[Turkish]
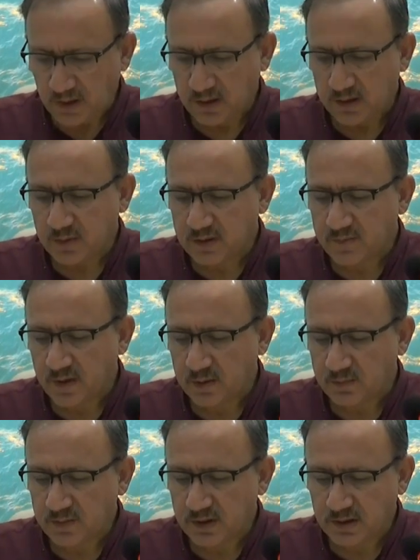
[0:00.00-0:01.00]
kıymet ve
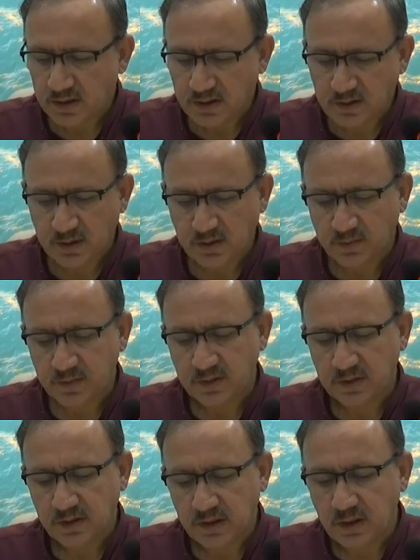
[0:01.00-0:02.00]
ehemmiyet kesmedip
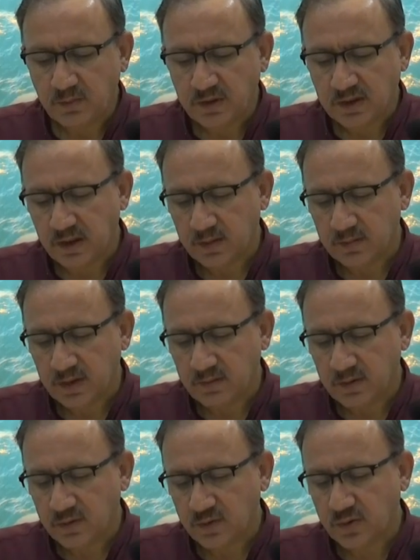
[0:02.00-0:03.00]
ilmi kelamda
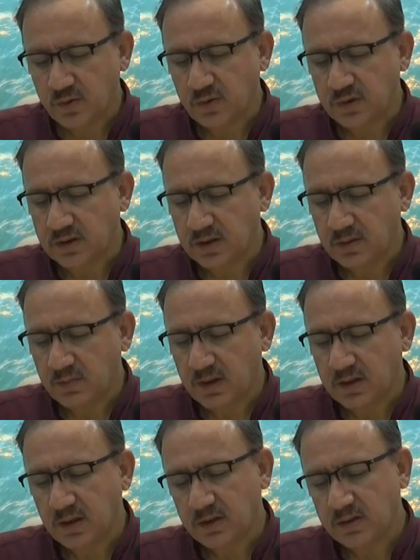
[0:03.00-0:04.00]
ve usulü dinde
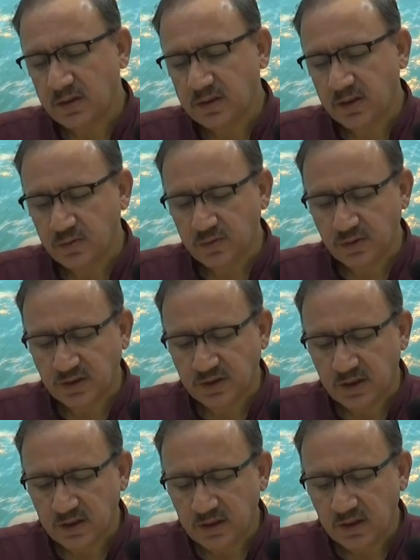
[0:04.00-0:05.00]
medar nazar olduğu
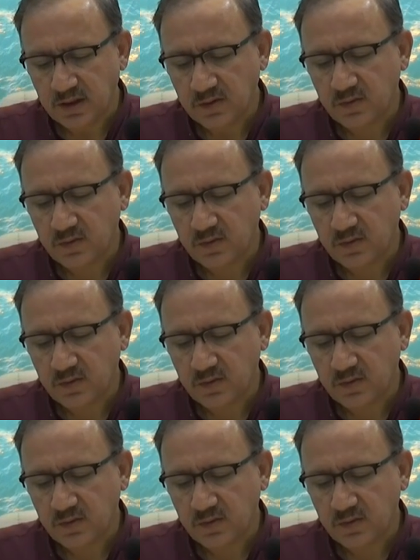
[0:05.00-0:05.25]
cihetle